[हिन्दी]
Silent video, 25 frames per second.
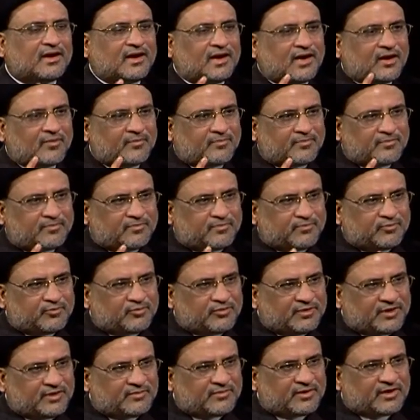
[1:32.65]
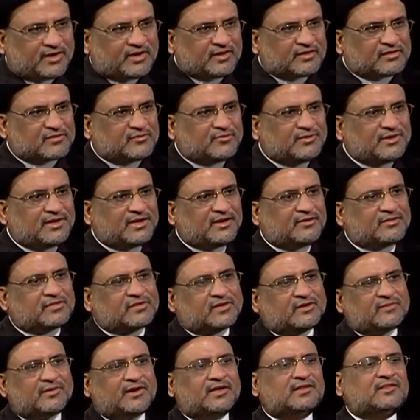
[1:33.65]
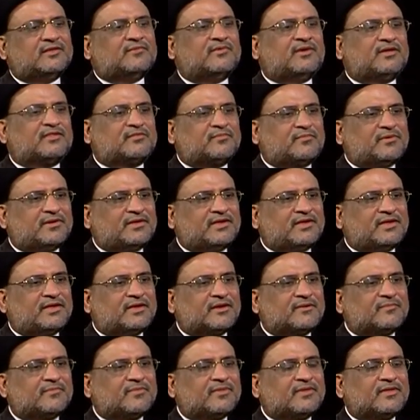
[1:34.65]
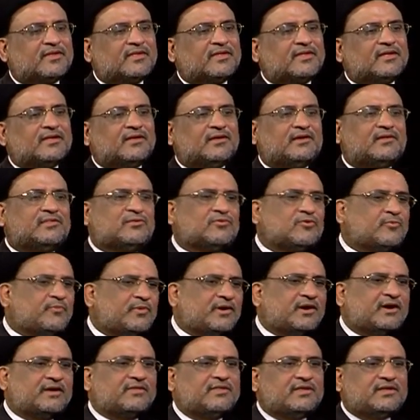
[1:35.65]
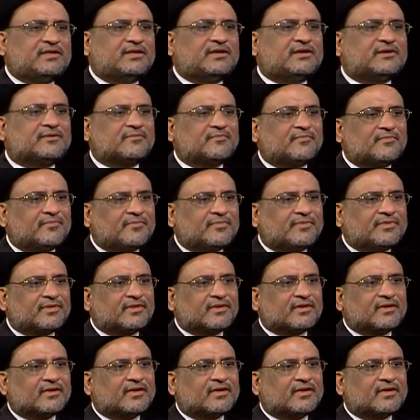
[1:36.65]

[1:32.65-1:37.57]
आप पूरी मजलिस सुनिए उसके बाद नमाज पढ़िए इसको पलट दीजिए जी